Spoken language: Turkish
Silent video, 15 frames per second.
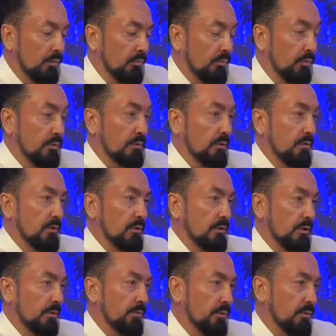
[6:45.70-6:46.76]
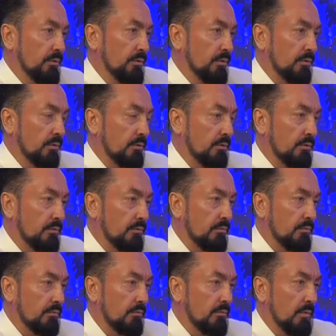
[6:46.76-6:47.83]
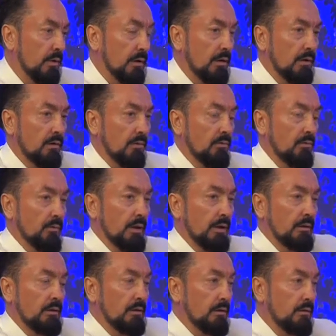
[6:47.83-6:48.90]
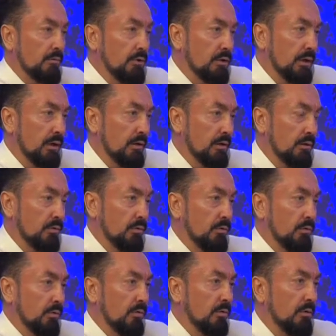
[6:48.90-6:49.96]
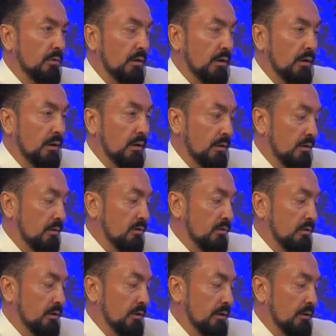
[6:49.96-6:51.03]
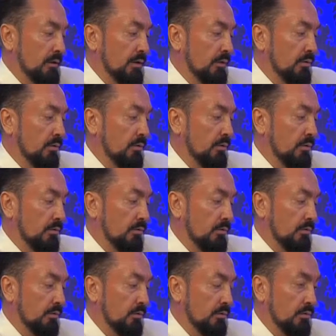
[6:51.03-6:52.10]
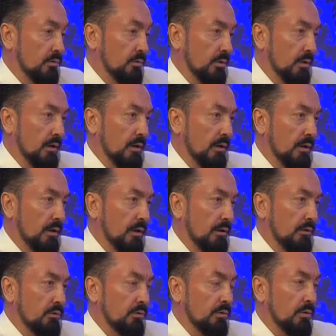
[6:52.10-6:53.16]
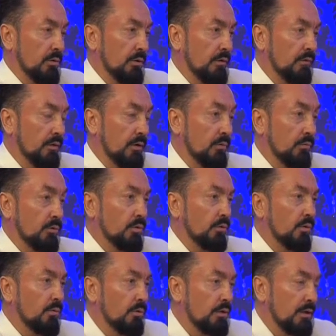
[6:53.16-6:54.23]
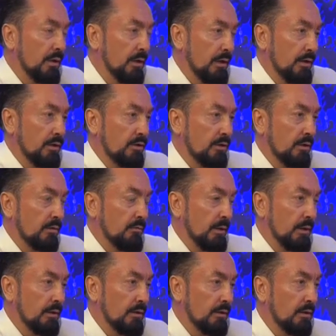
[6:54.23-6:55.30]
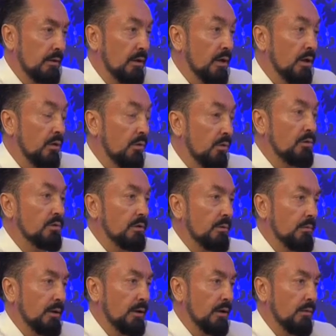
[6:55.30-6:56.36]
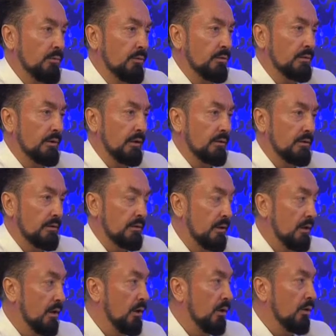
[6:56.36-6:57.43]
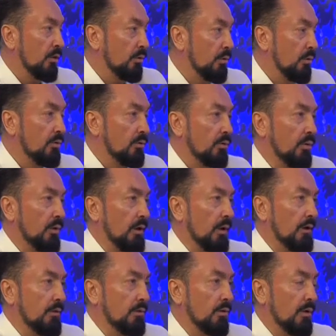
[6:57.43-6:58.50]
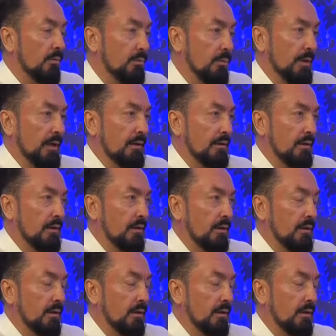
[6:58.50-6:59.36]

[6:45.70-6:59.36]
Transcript: Bunun savunulacak bir yönü yok. Mehdi bir şehirde doğuyor çile çekiyor. Hakaret görüyor, iftira. Bütün ömrü çileyle geçecektir Mehdi'nin. O yüzden makamı yüksektir. Görüntü halinde olan bir Mehdi.